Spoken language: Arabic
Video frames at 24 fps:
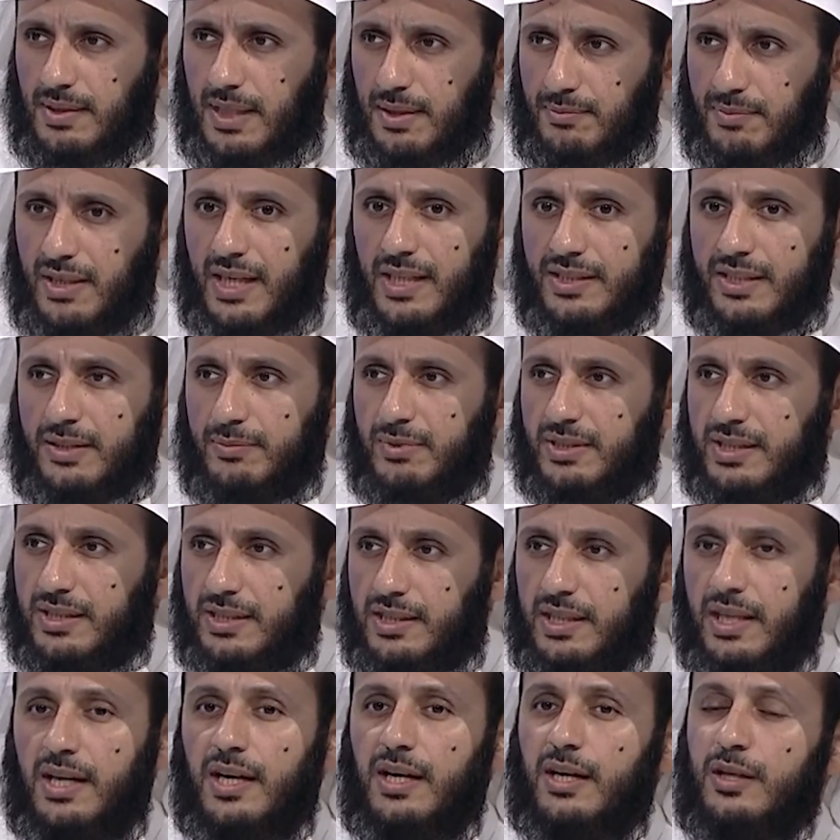ما, عجبتك
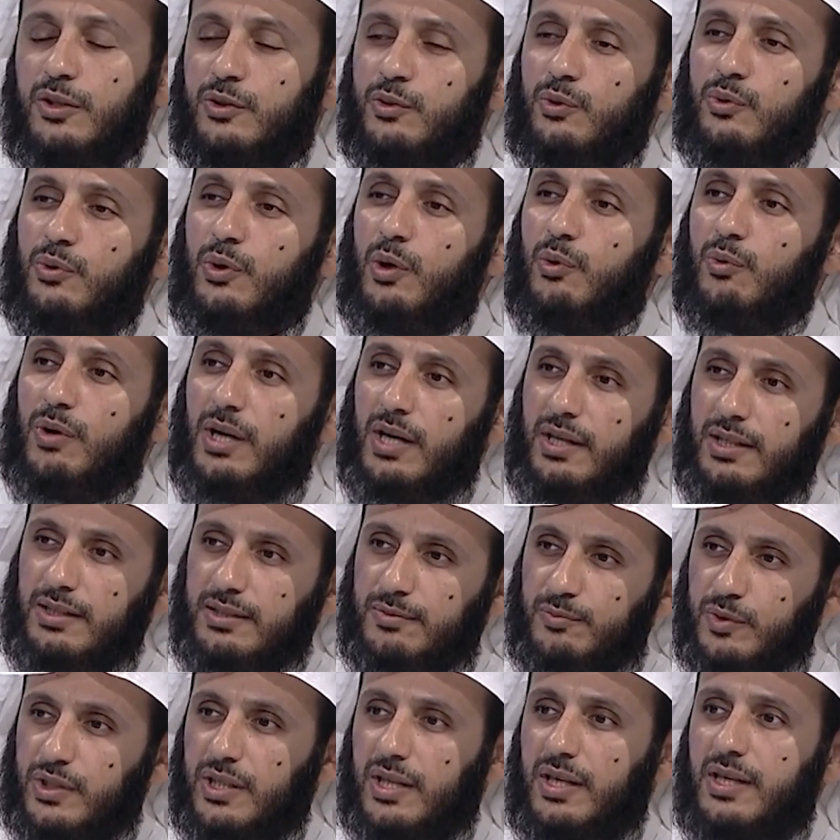تروح
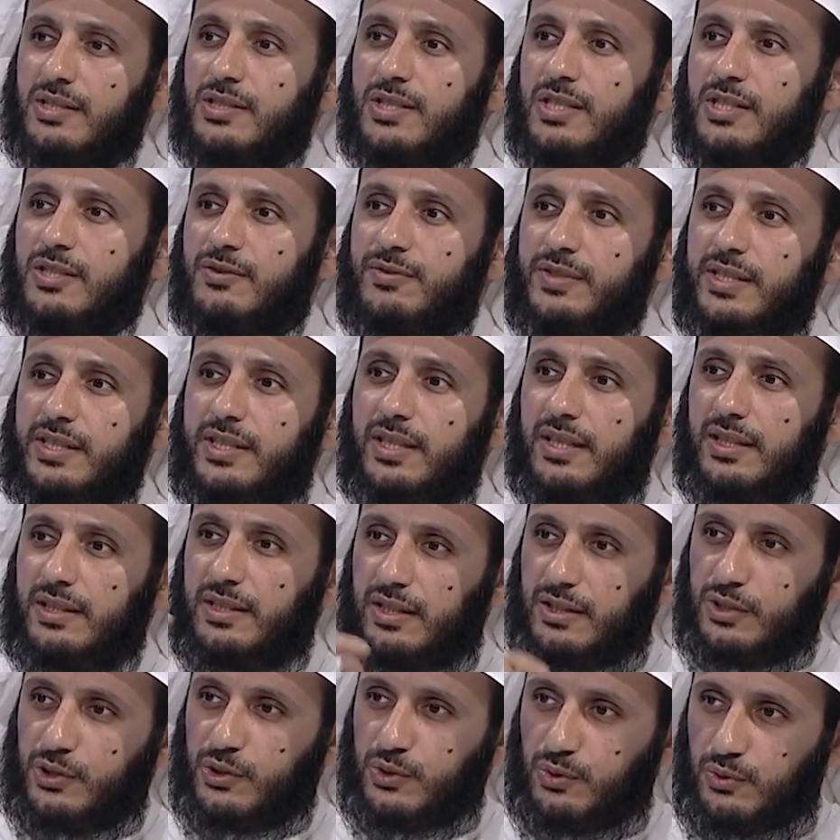الواحد متخصص في
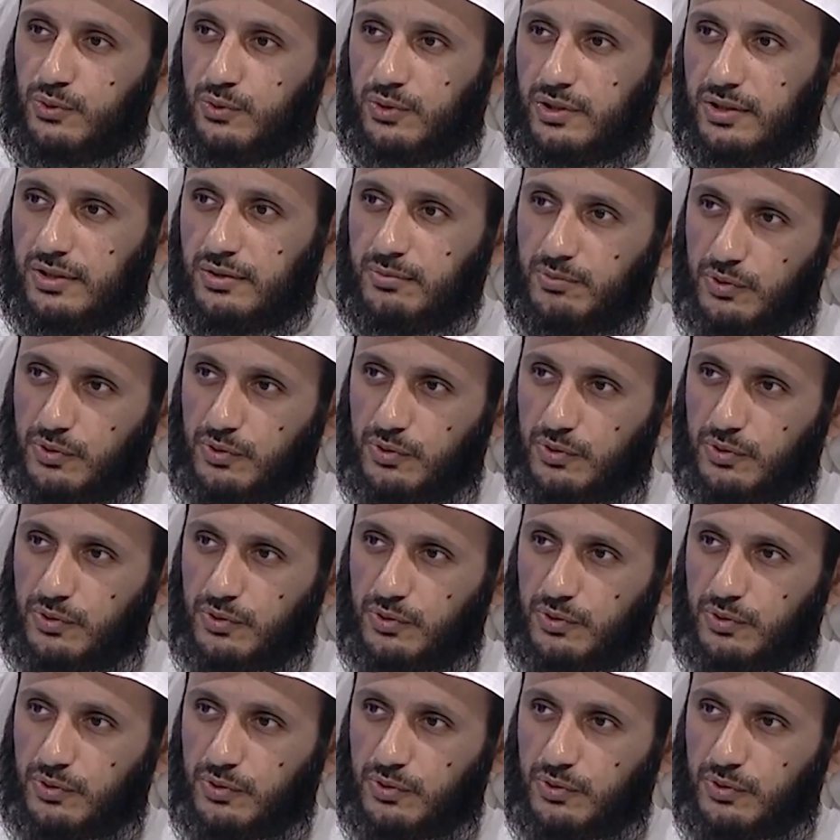تغيير السلوك